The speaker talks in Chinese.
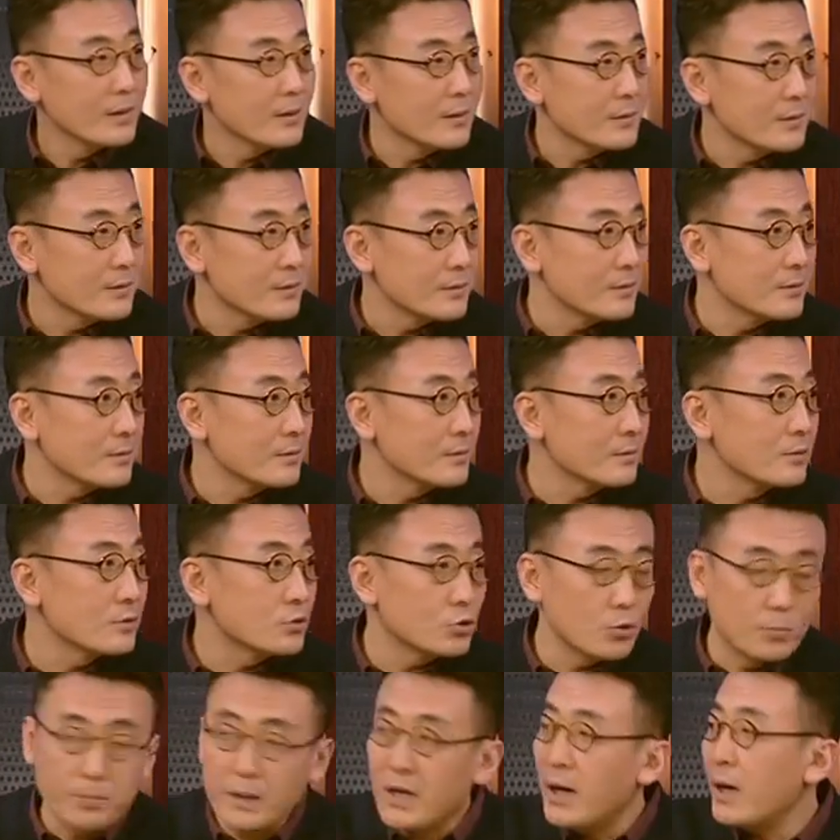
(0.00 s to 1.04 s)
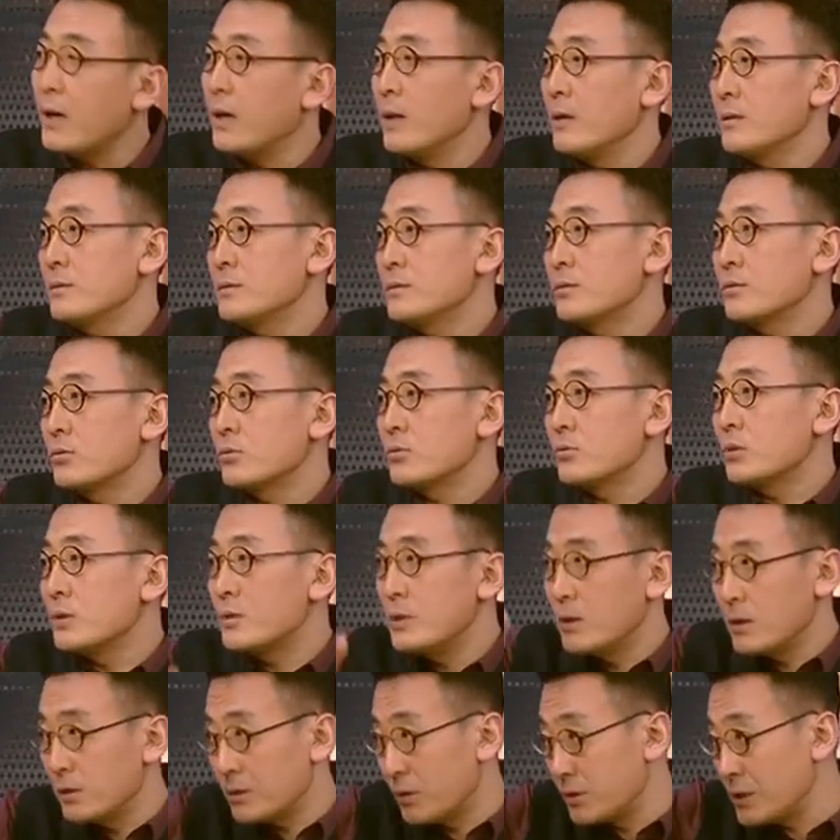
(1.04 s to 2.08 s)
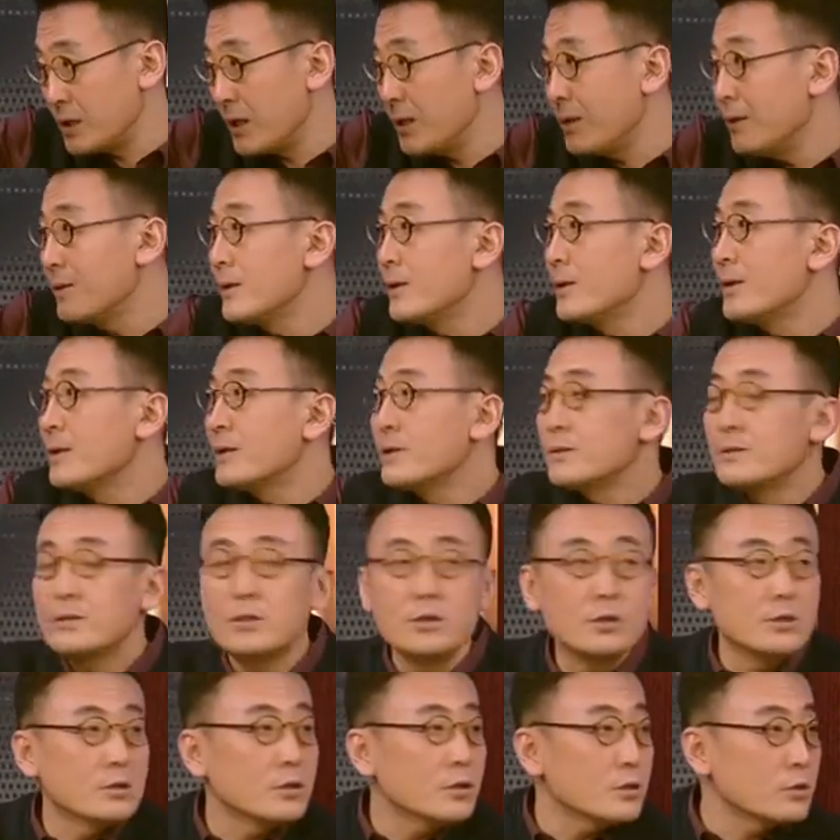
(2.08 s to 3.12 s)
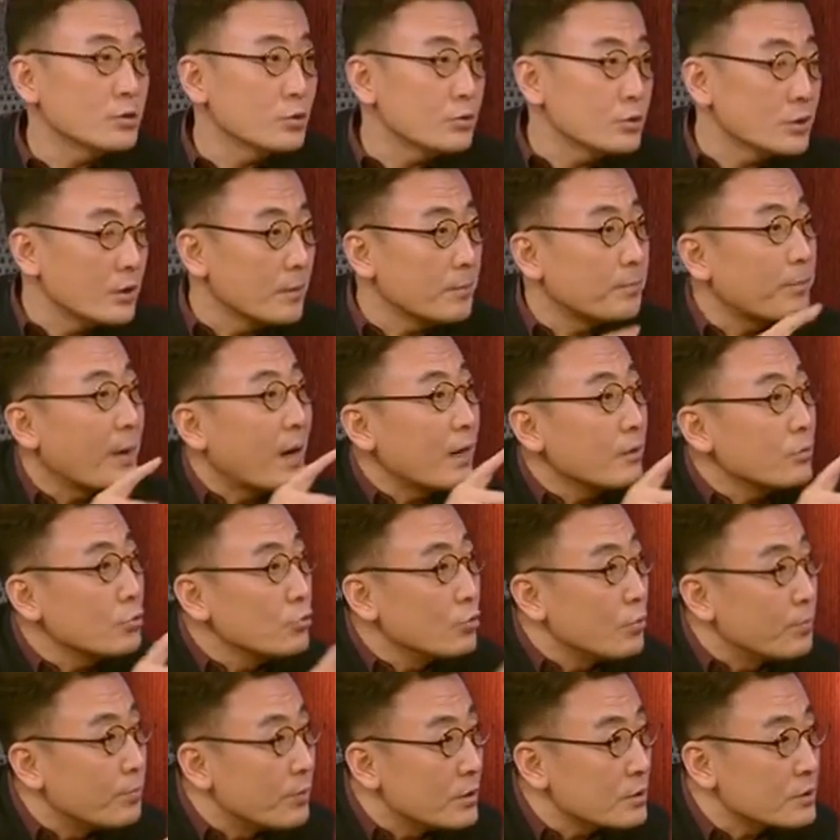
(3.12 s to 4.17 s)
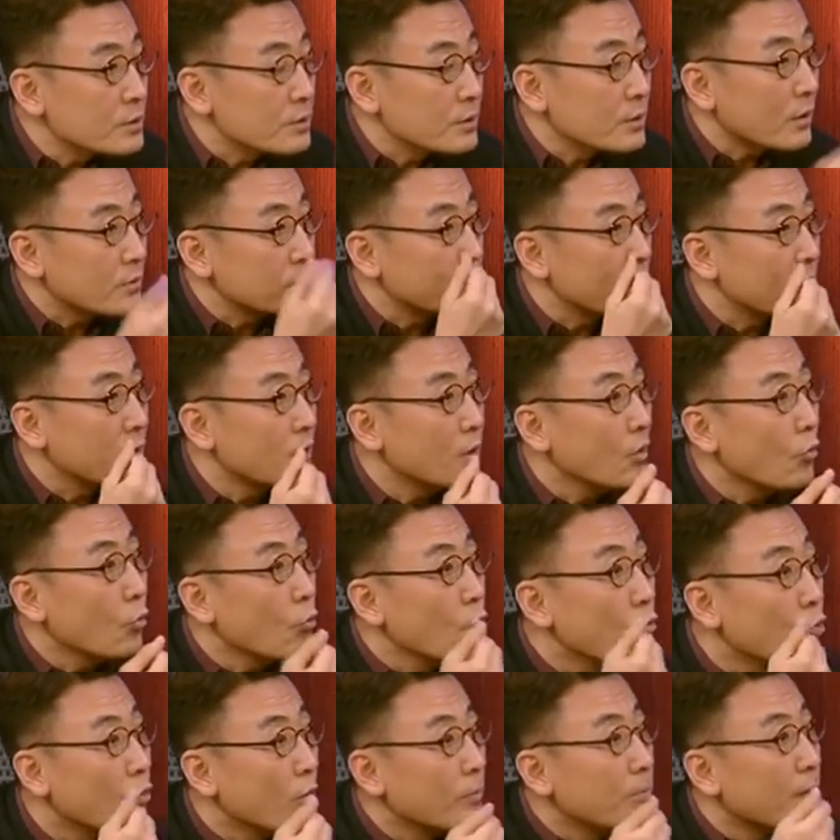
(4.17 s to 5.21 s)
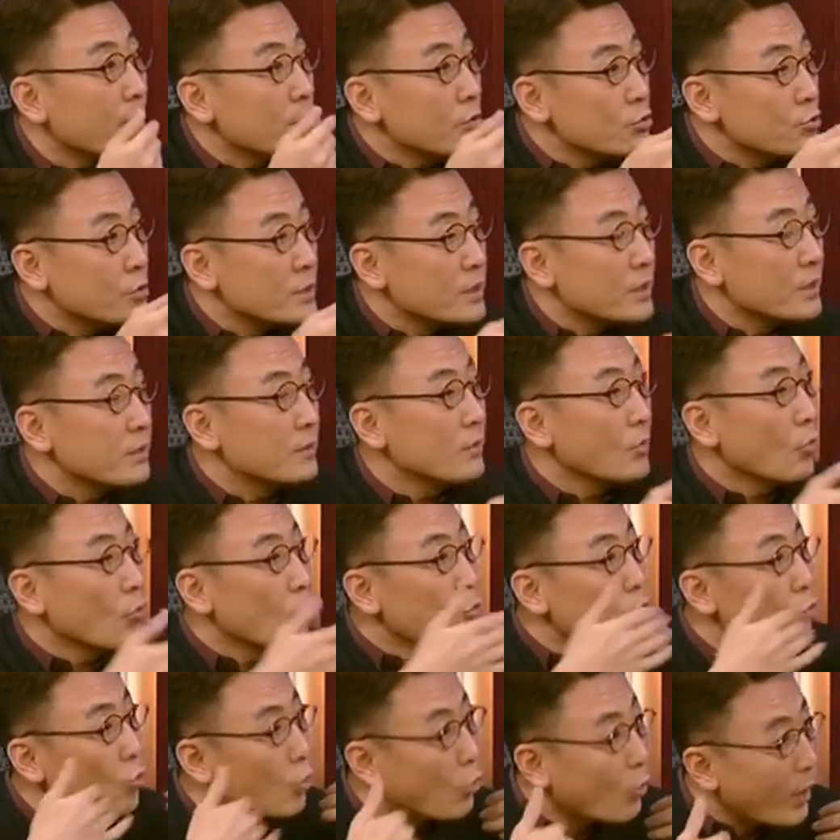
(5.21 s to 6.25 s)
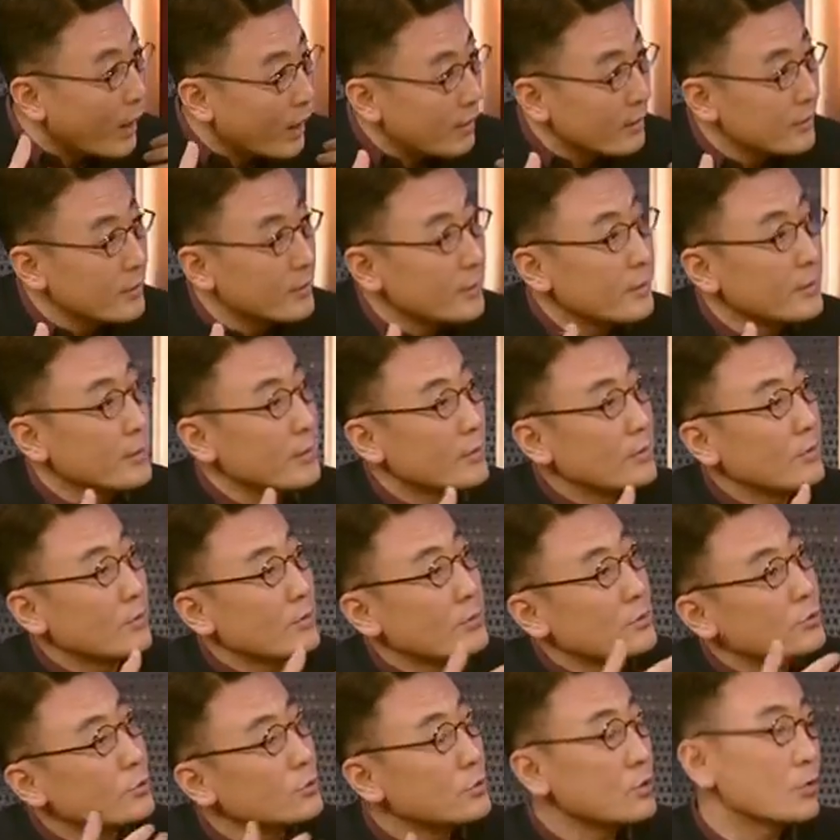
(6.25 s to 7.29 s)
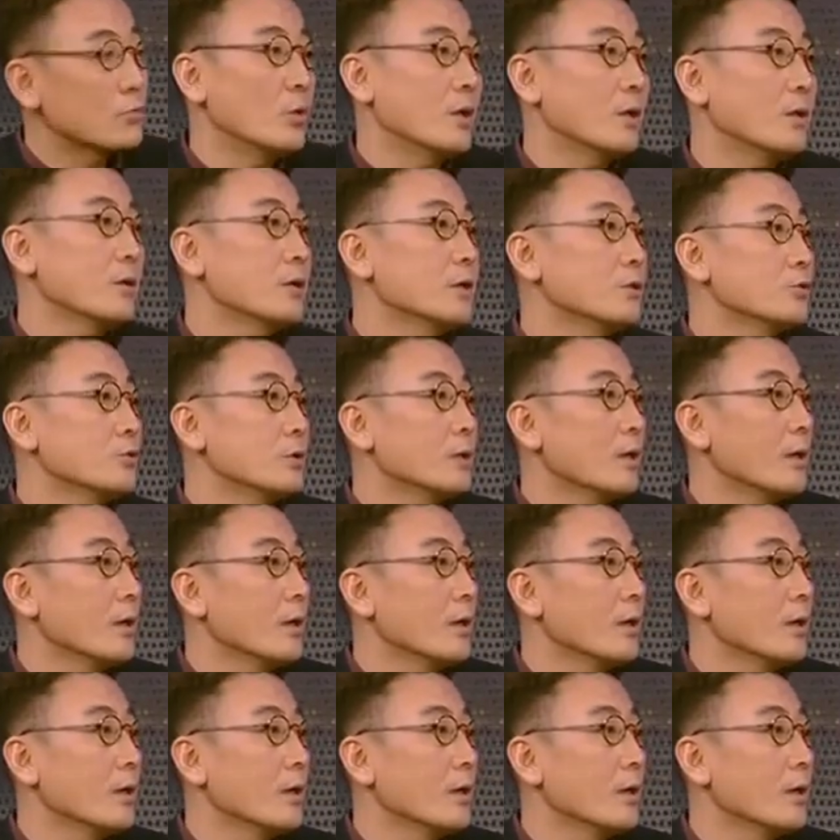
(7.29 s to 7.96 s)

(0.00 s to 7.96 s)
就不干了，就不干了，就说你要道歉，你这就是把女博士当成了物，把女人物化，就是我刚才说的。